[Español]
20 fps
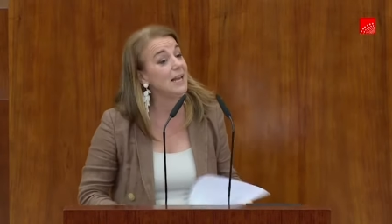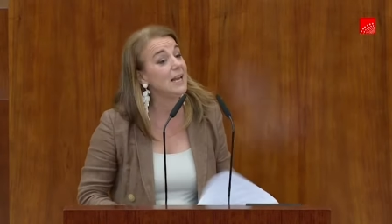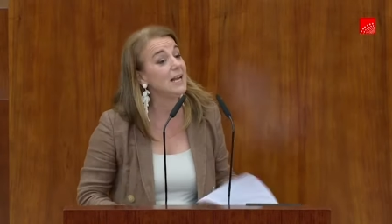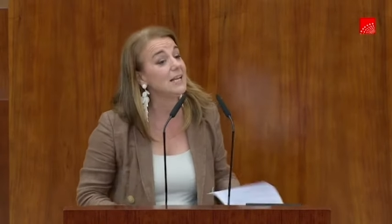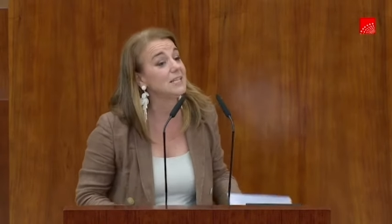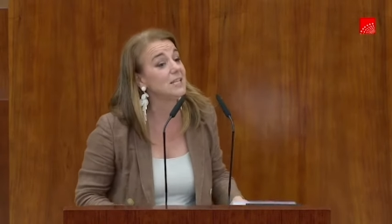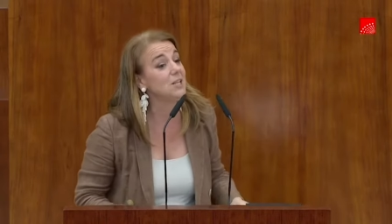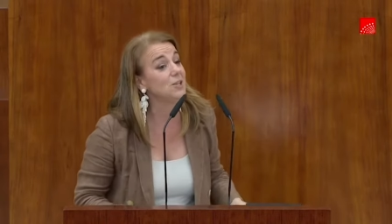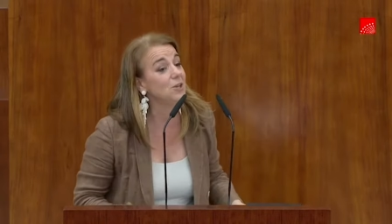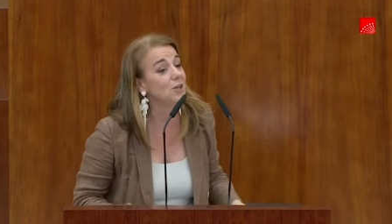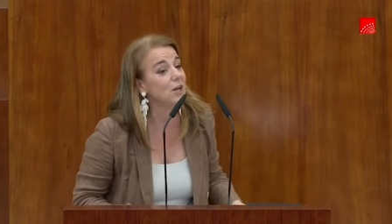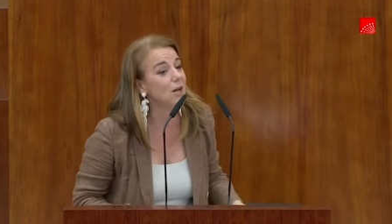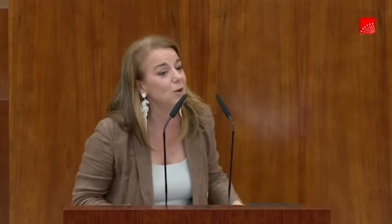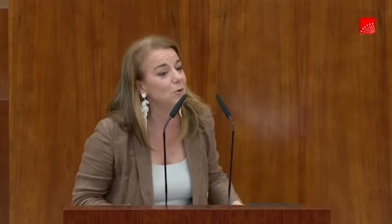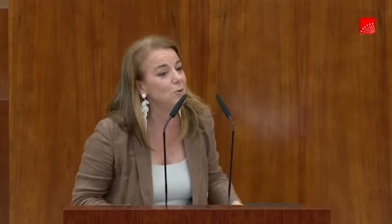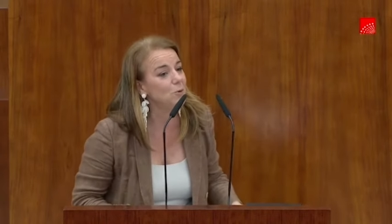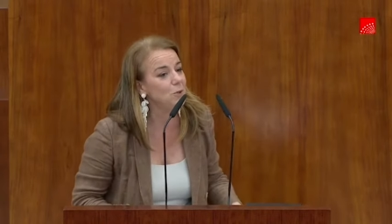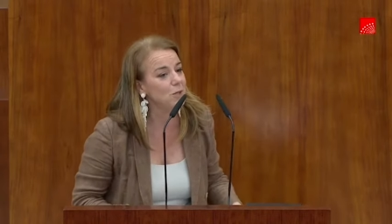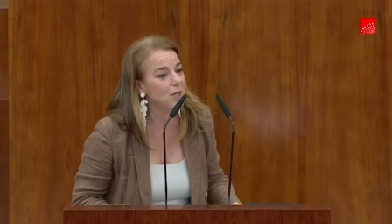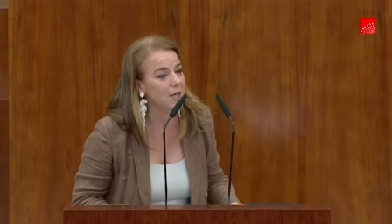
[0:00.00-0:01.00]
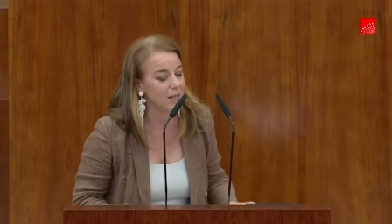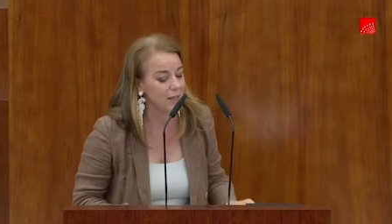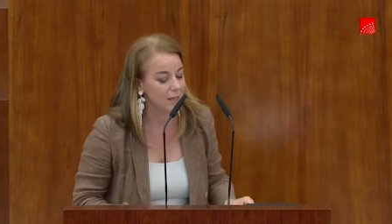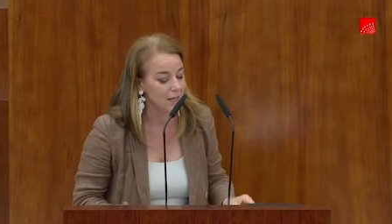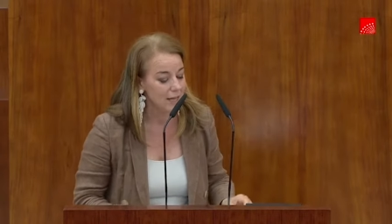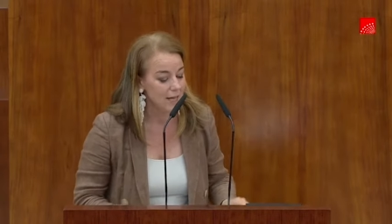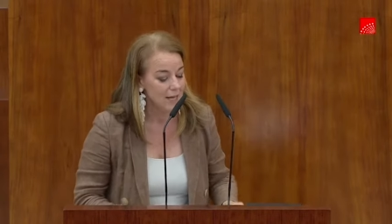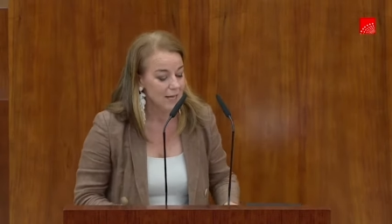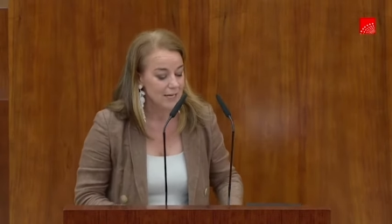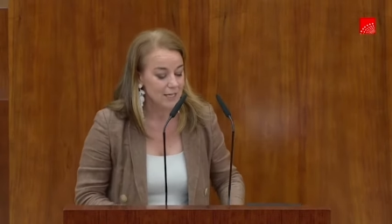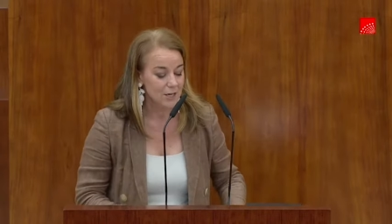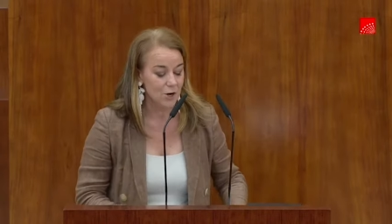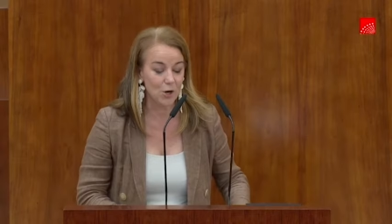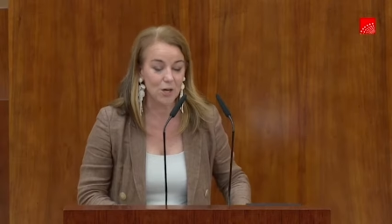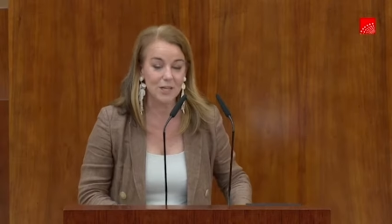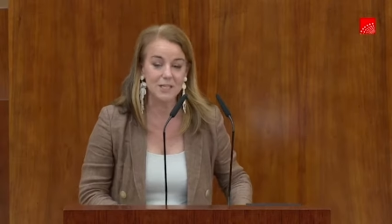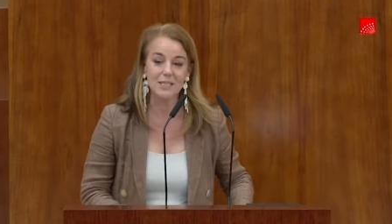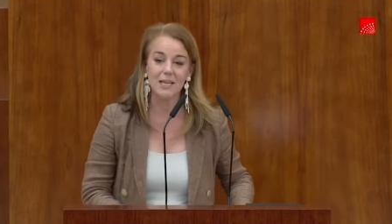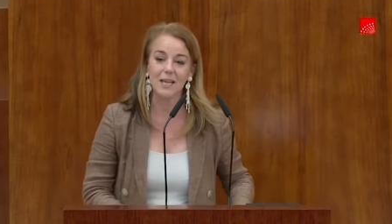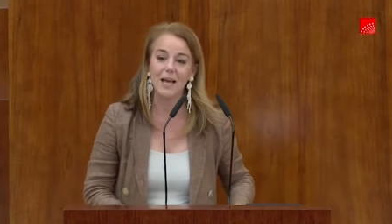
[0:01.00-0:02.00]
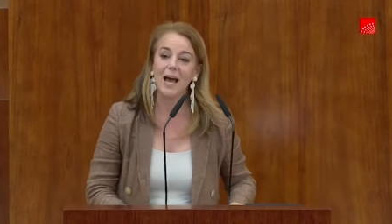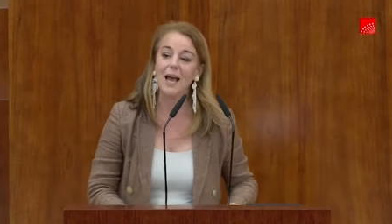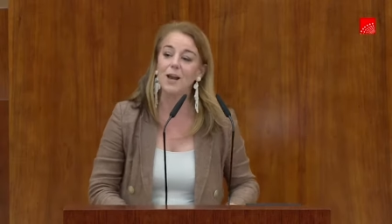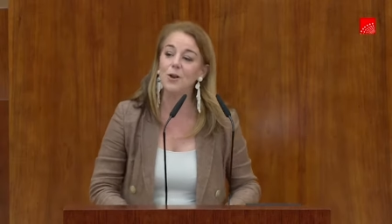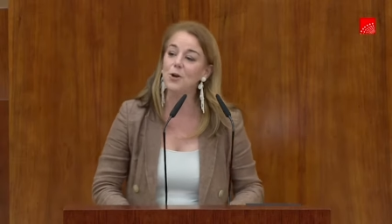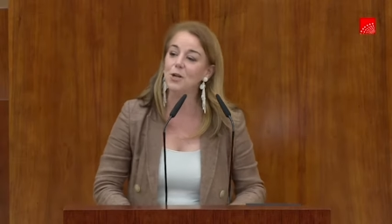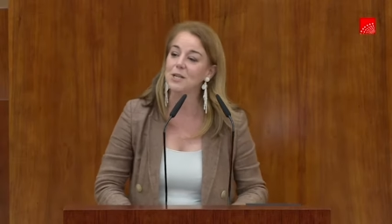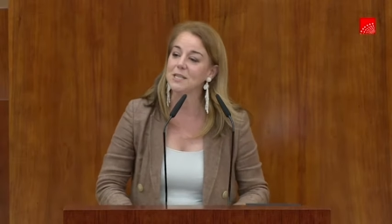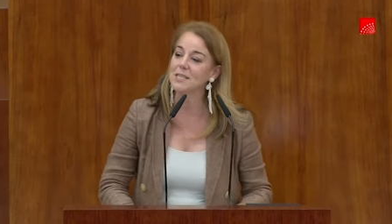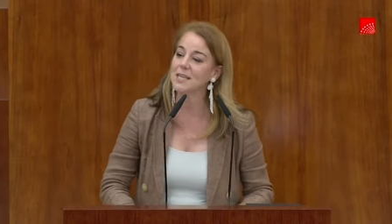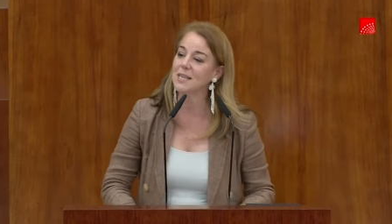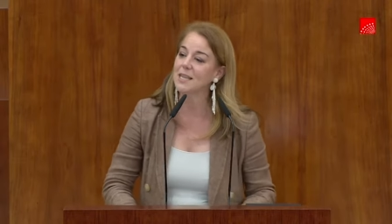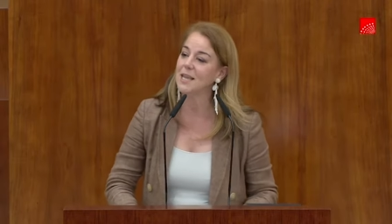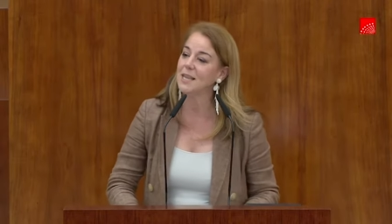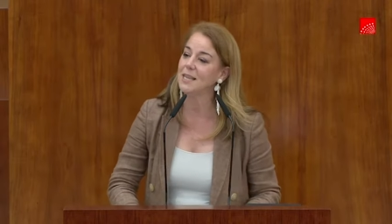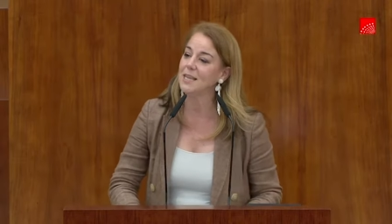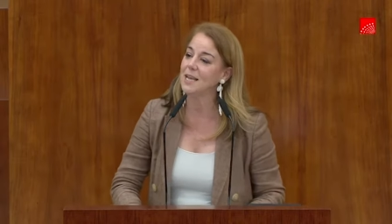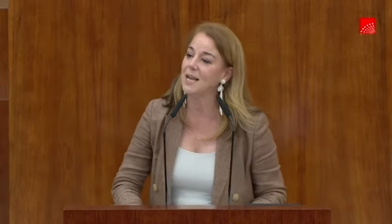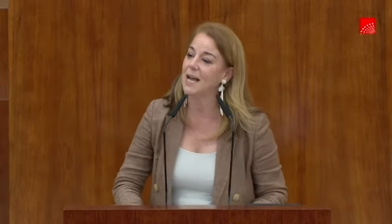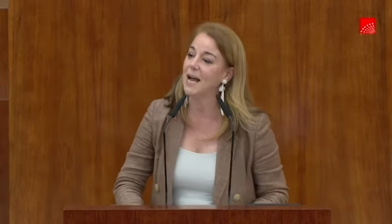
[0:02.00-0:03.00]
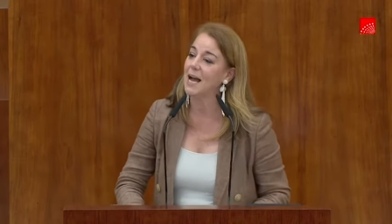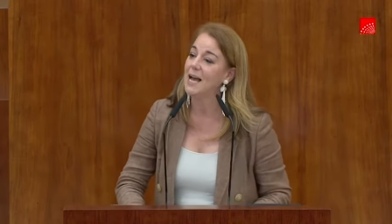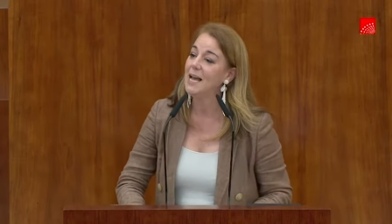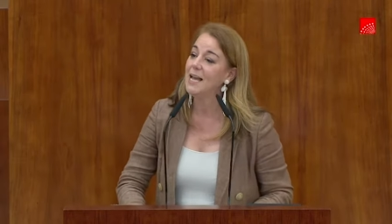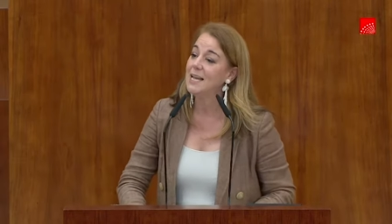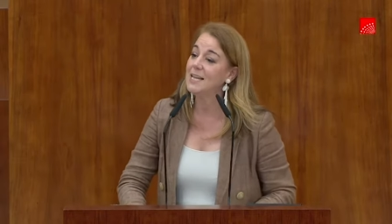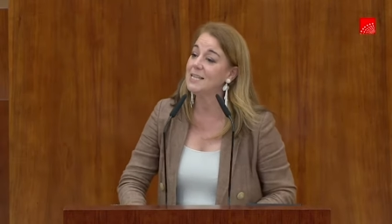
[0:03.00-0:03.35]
Y la señora Núñez a lo que se dedica